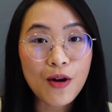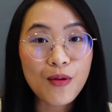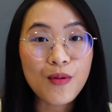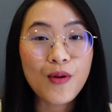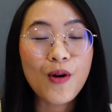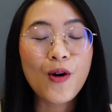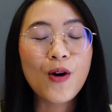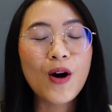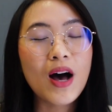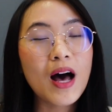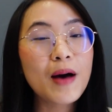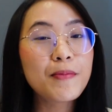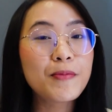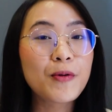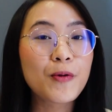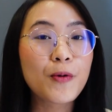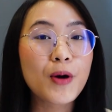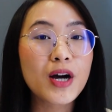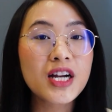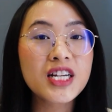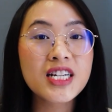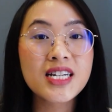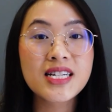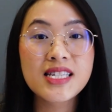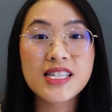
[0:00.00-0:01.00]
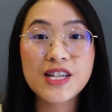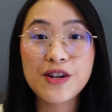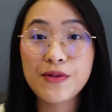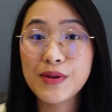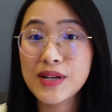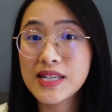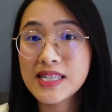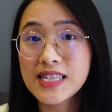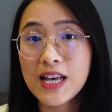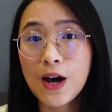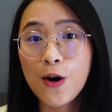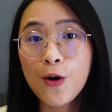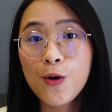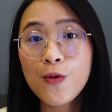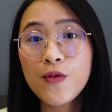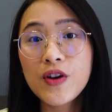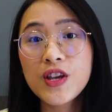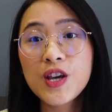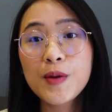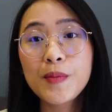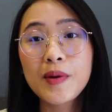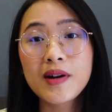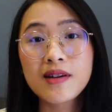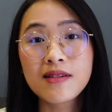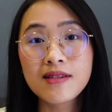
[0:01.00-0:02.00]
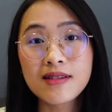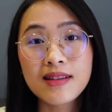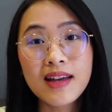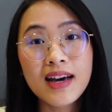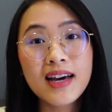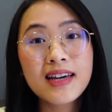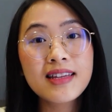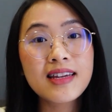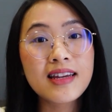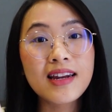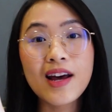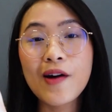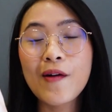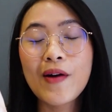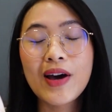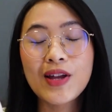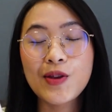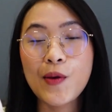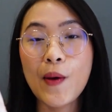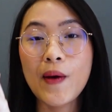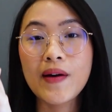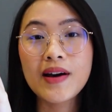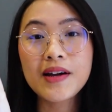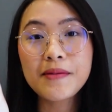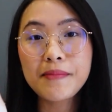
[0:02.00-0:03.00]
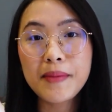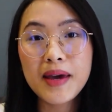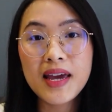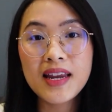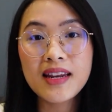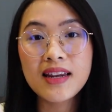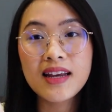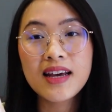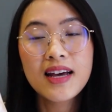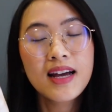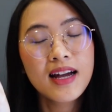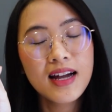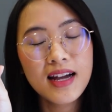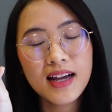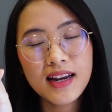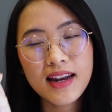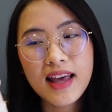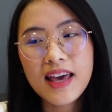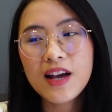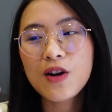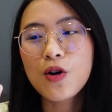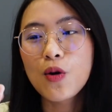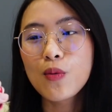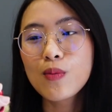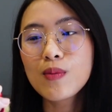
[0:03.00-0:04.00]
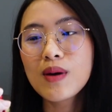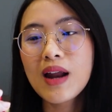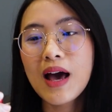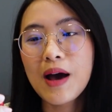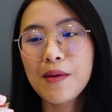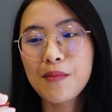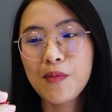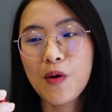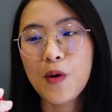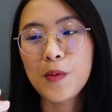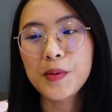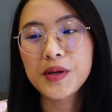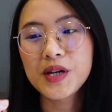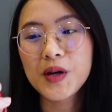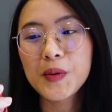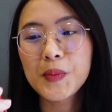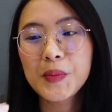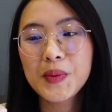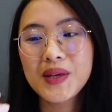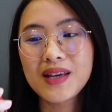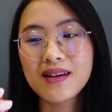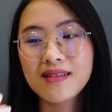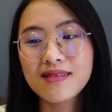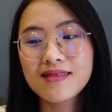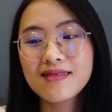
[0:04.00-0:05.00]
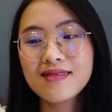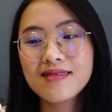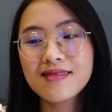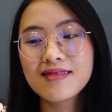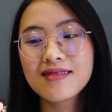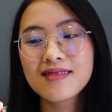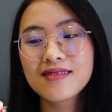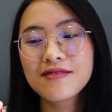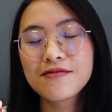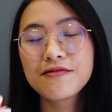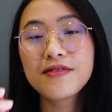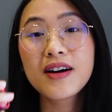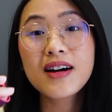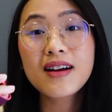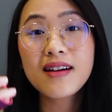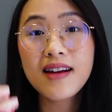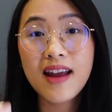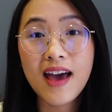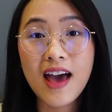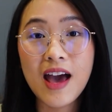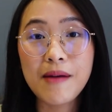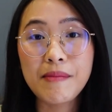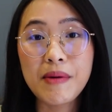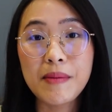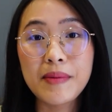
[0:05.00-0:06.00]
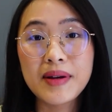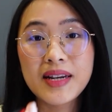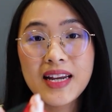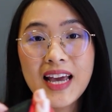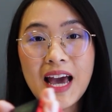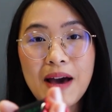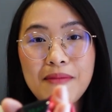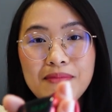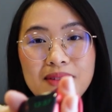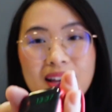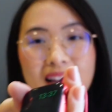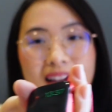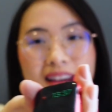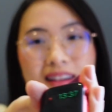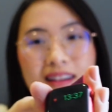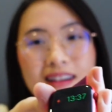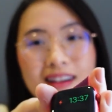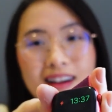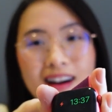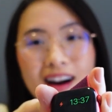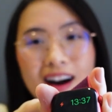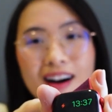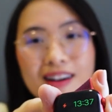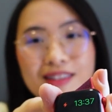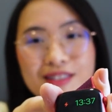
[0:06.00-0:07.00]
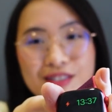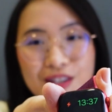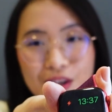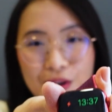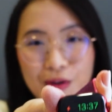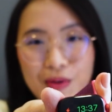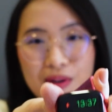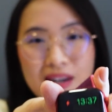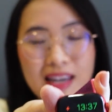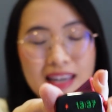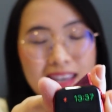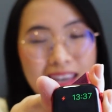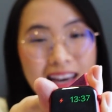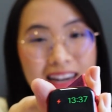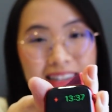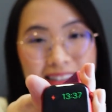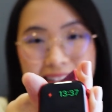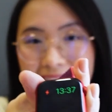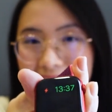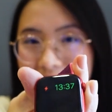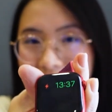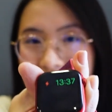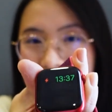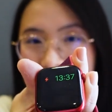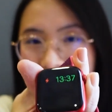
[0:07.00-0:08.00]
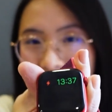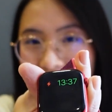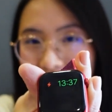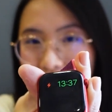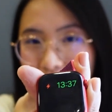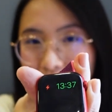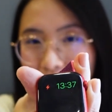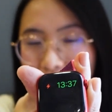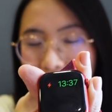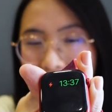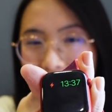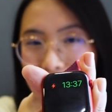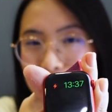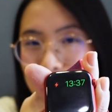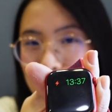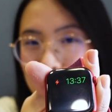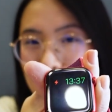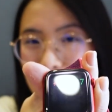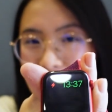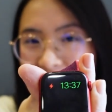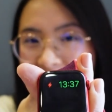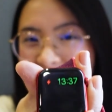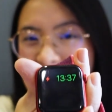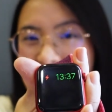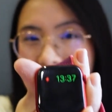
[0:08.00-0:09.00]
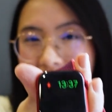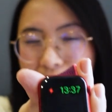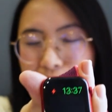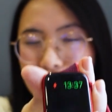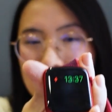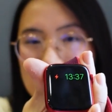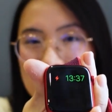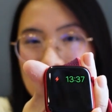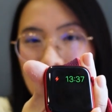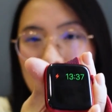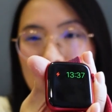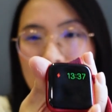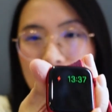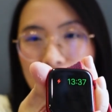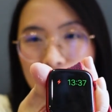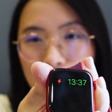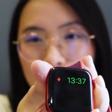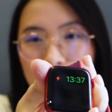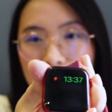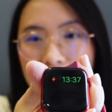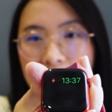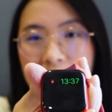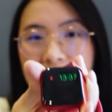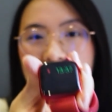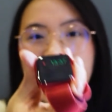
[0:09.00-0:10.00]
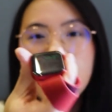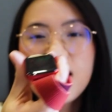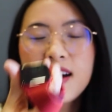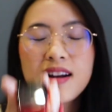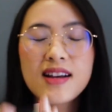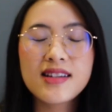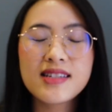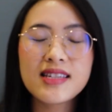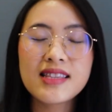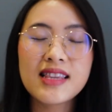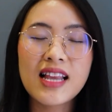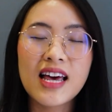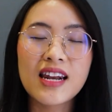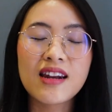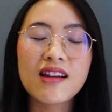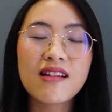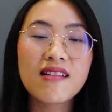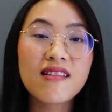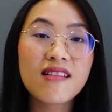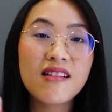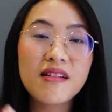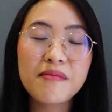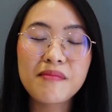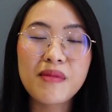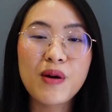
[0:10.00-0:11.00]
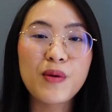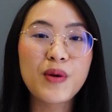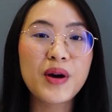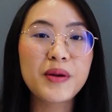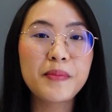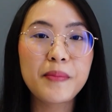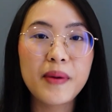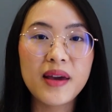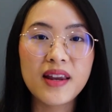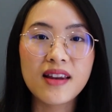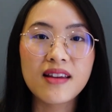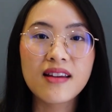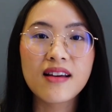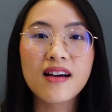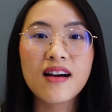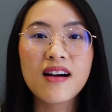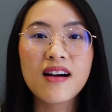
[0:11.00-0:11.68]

đồng hồ Apple Watch Series 6 và như mọi người thấy thì nó hoàn toàn hết pin. Đây cũng là một trong những vấn đề mà mình cảm thấy rất khó chịu khi nhắc đến chiếc đồng hồ Apple Watch Series 6 này luôn đó chính là nó rất mau hết pin